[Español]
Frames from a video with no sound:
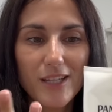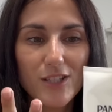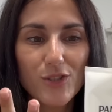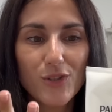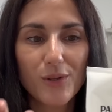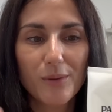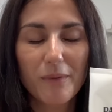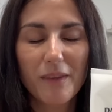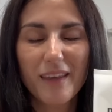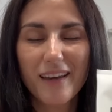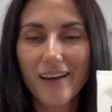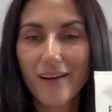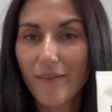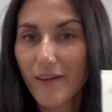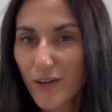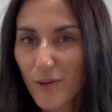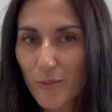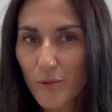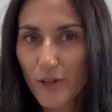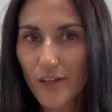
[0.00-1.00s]
eso, que me
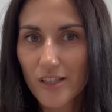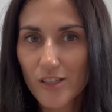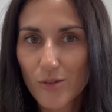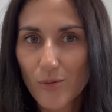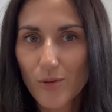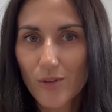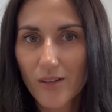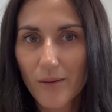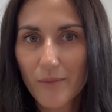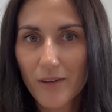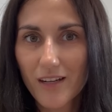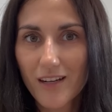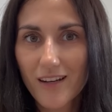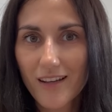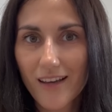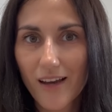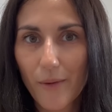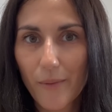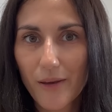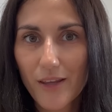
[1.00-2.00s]
dejaba como residuo también en
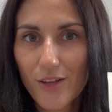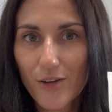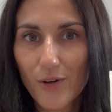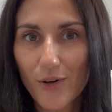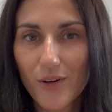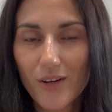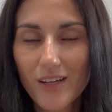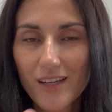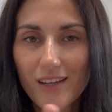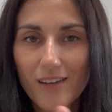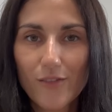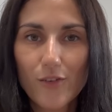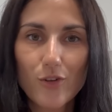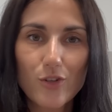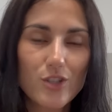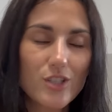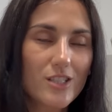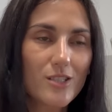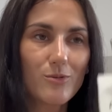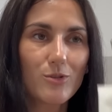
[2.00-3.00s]
el cabello. No
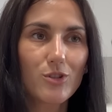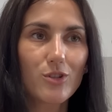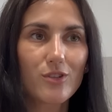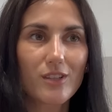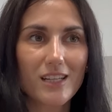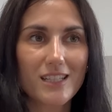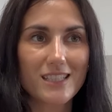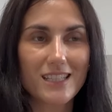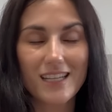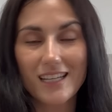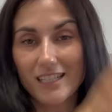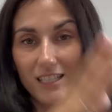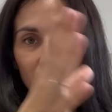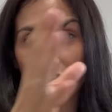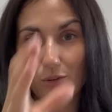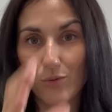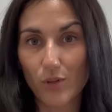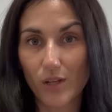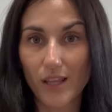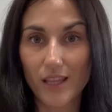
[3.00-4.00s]
sé si vosotras, las
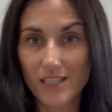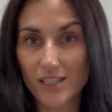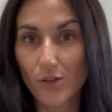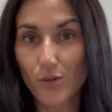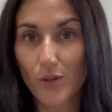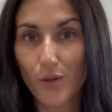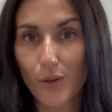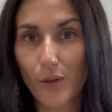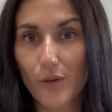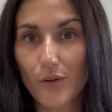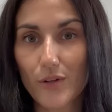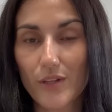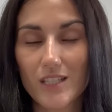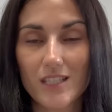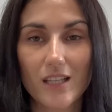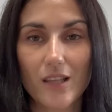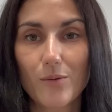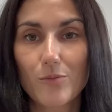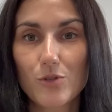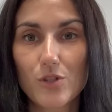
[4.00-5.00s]
que utilizáis acondicionador
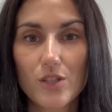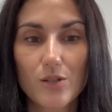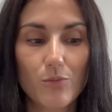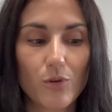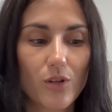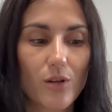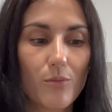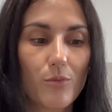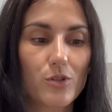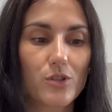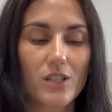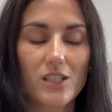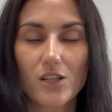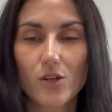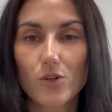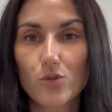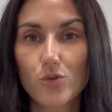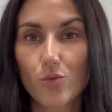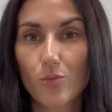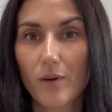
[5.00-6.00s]
desde hace muchísimo tiempo, estáis
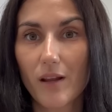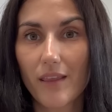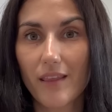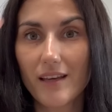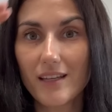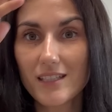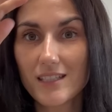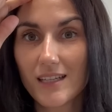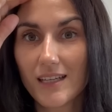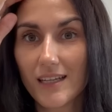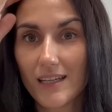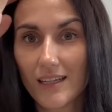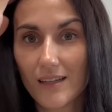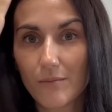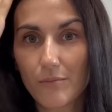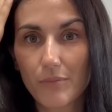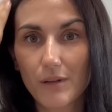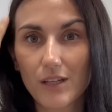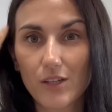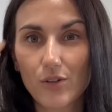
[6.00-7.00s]
acostumbradas,
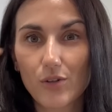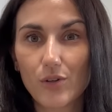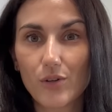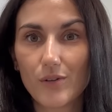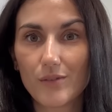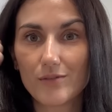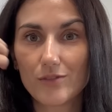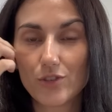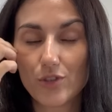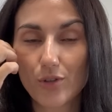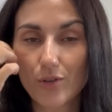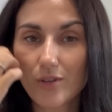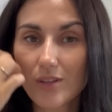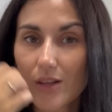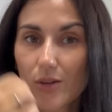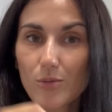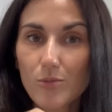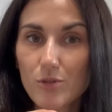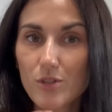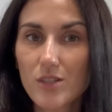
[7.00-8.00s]
pero yo he
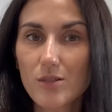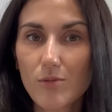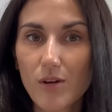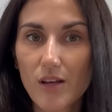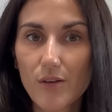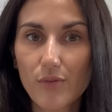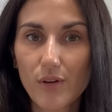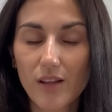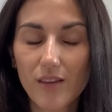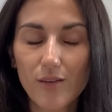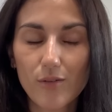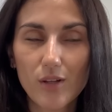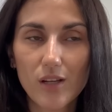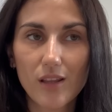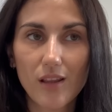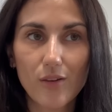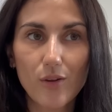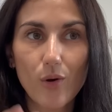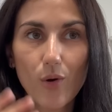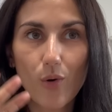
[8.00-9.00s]
notado muchísimo la diferencia
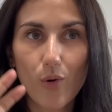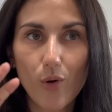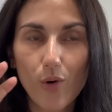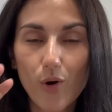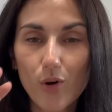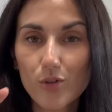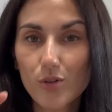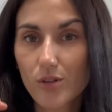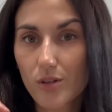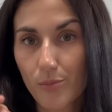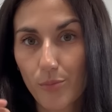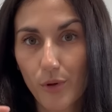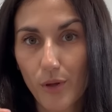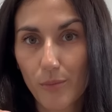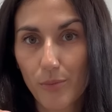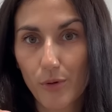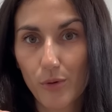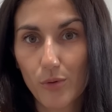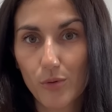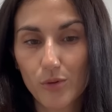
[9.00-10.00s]
utilizando otro tipo de
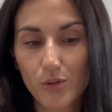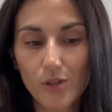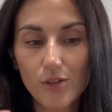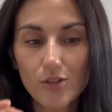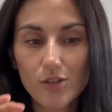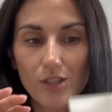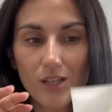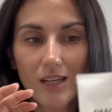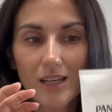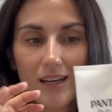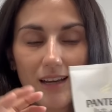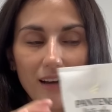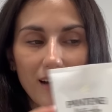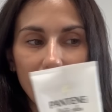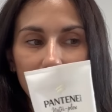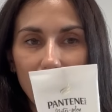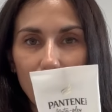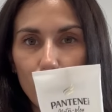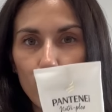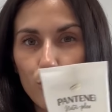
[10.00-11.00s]
productos
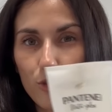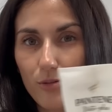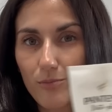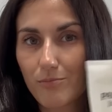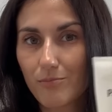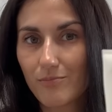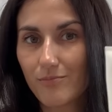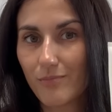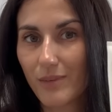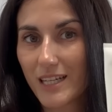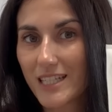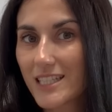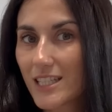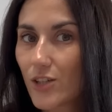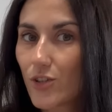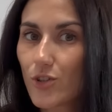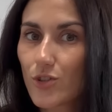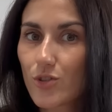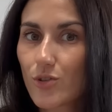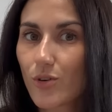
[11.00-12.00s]
a los
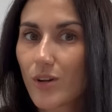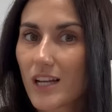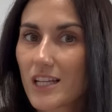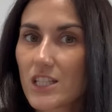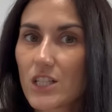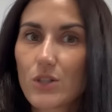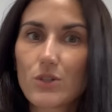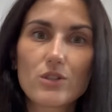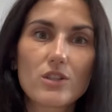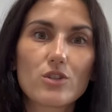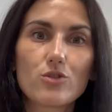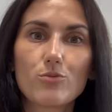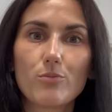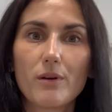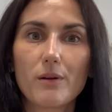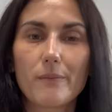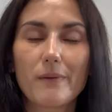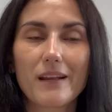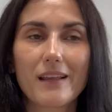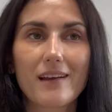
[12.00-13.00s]
básicos o clásicos de
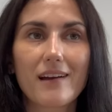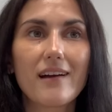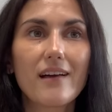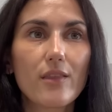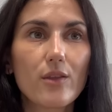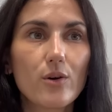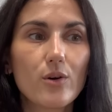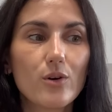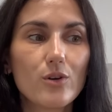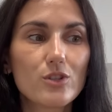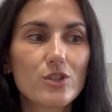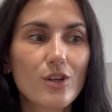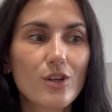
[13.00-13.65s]
supermercado